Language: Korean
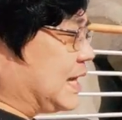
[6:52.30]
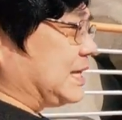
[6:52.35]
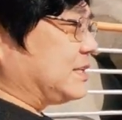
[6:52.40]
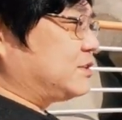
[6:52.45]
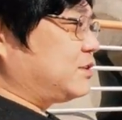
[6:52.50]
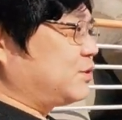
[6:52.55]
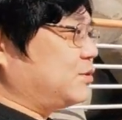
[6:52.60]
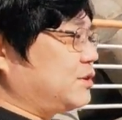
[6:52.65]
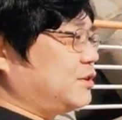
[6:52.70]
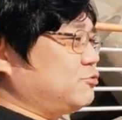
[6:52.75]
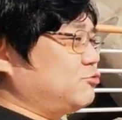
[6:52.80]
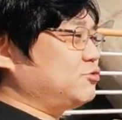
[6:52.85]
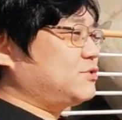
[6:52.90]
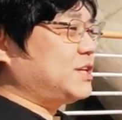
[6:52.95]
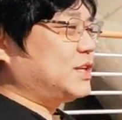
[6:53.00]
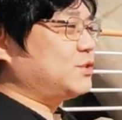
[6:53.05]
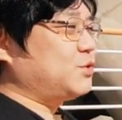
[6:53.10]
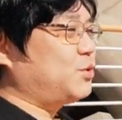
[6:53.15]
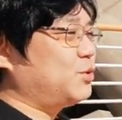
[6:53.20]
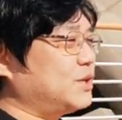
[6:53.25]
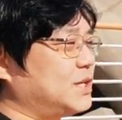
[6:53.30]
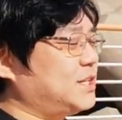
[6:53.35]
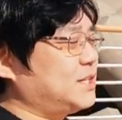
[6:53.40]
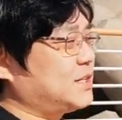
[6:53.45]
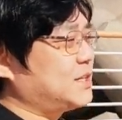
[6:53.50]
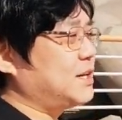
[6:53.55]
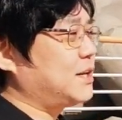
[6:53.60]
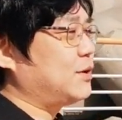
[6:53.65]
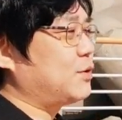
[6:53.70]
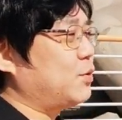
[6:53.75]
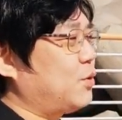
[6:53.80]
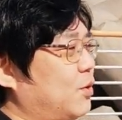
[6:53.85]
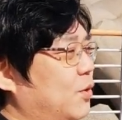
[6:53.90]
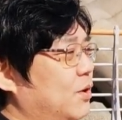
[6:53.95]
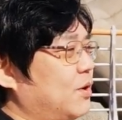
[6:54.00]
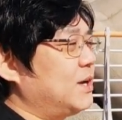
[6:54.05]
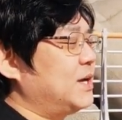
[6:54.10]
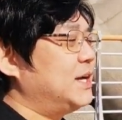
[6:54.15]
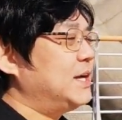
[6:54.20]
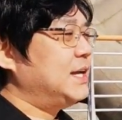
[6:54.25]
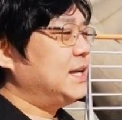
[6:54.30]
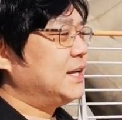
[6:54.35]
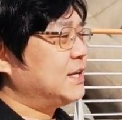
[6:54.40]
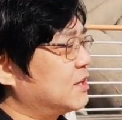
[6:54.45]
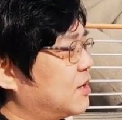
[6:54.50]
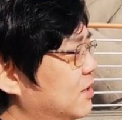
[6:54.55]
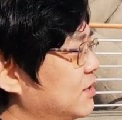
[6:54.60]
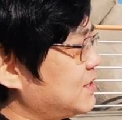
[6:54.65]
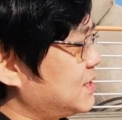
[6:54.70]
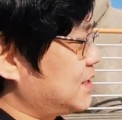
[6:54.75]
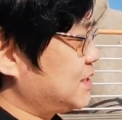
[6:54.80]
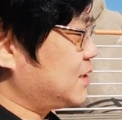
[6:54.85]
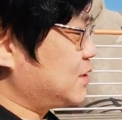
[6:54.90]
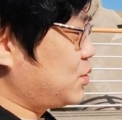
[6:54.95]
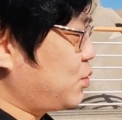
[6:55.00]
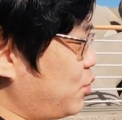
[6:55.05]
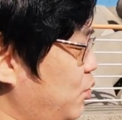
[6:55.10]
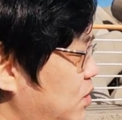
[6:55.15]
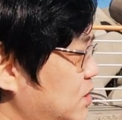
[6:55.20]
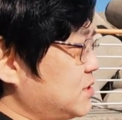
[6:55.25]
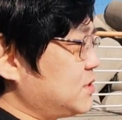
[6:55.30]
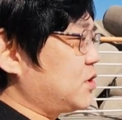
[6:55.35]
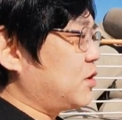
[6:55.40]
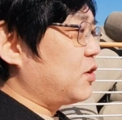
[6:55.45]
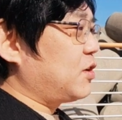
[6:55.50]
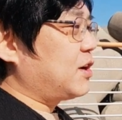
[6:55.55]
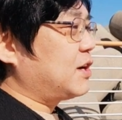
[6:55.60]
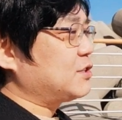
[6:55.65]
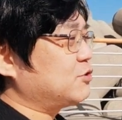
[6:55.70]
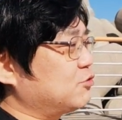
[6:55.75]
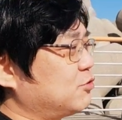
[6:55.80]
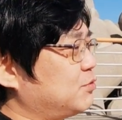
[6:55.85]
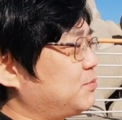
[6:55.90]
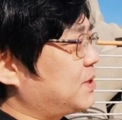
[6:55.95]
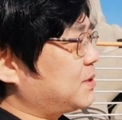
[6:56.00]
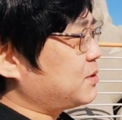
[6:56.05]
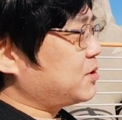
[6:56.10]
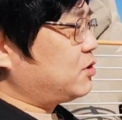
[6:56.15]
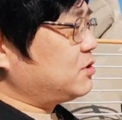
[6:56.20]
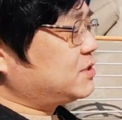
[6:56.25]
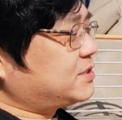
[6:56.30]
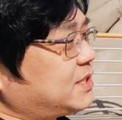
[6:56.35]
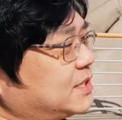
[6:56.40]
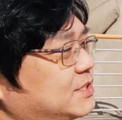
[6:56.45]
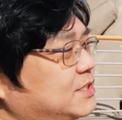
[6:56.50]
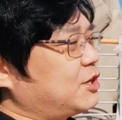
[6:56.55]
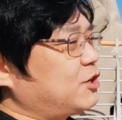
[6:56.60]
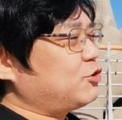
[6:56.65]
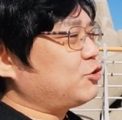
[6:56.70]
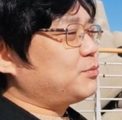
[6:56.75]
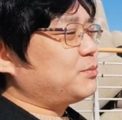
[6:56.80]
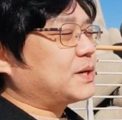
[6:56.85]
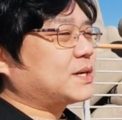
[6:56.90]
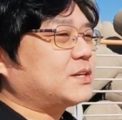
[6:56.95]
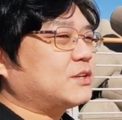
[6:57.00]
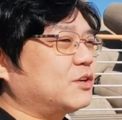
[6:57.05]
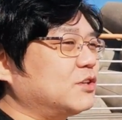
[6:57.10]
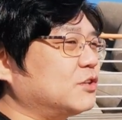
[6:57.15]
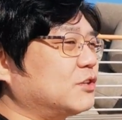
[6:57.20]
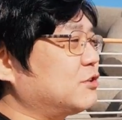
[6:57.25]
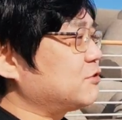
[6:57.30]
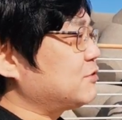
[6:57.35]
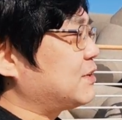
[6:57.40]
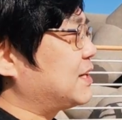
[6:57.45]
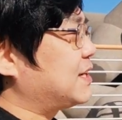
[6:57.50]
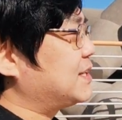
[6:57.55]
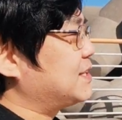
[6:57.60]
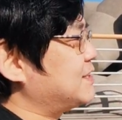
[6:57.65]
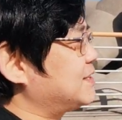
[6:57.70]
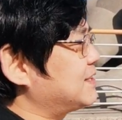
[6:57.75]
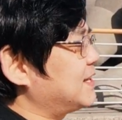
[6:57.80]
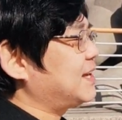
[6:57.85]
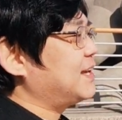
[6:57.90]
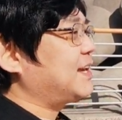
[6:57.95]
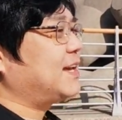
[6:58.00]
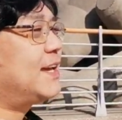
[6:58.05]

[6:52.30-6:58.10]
간절곶에 우체통이 이렇게 있고 거기다 이제 소원 적어가지고 막 열쇠 채우고 막 그런 건 줄 알았는데